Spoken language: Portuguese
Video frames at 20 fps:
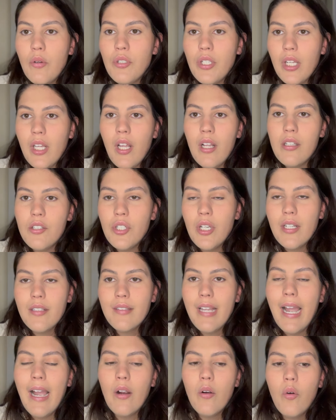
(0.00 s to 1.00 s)
o jeito dele de
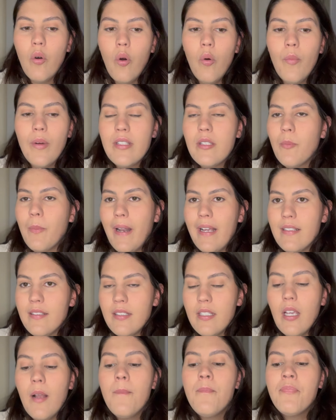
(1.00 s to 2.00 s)
andar com uma
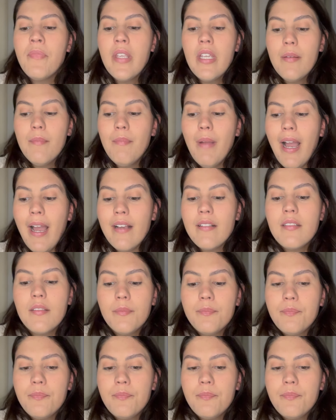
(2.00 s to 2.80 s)
displasia, mas